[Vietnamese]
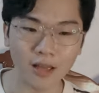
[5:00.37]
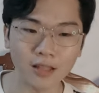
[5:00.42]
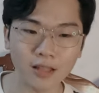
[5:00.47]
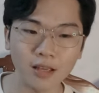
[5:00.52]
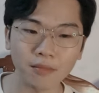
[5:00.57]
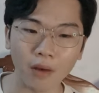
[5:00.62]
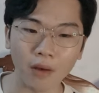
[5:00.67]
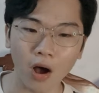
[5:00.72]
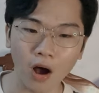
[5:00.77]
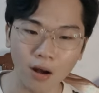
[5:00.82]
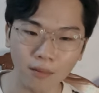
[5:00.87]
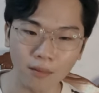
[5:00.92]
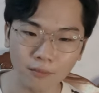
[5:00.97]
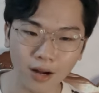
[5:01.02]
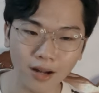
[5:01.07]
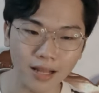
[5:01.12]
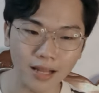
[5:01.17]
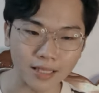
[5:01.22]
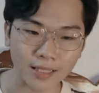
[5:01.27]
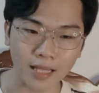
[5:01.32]
Nhưng mà hôm
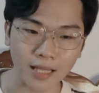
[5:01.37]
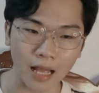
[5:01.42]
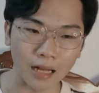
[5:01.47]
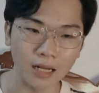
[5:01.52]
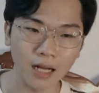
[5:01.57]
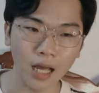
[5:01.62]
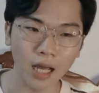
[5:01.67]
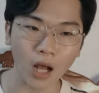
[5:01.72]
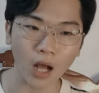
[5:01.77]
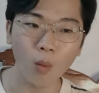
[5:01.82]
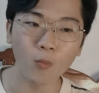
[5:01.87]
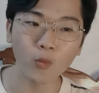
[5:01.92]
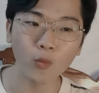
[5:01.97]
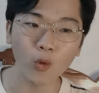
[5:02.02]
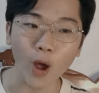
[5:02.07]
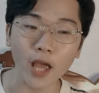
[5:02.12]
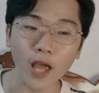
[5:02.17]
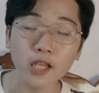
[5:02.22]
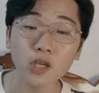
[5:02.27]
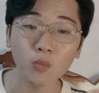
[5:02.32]
đó là sẵn là không
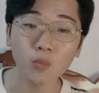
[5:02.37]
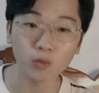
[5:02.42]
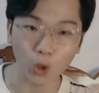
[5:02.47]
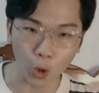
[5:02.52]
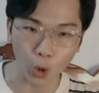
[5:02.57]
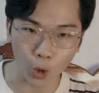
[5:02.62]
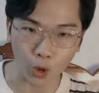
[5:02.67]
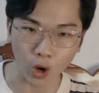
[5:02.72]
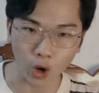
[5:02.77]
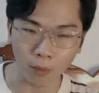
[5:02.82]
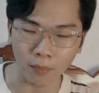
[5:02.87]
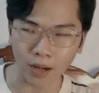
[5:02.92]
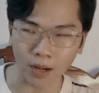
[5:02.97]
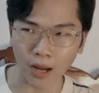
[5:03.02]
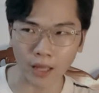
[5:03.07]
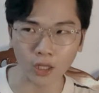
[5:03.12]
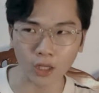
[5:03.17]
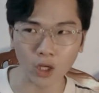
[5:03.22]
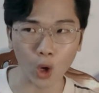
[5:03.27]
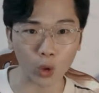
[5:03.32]
khỏe trong người rồi mà
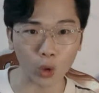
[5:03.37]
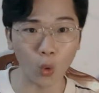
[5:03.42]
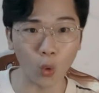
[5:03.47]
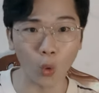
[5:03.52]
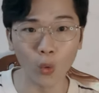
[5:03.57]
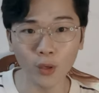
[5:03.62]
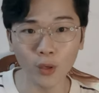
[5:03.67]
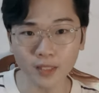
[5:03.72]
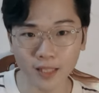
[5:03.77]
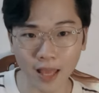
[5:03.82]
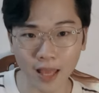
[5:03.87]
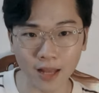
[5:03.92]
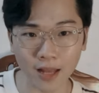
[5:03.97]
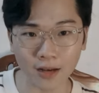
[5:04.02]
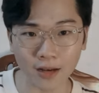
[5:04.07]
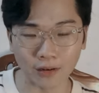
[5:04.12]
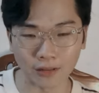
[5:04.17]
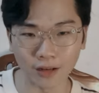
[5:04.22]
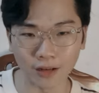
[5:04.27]
lại ngồi cuối xe nữa,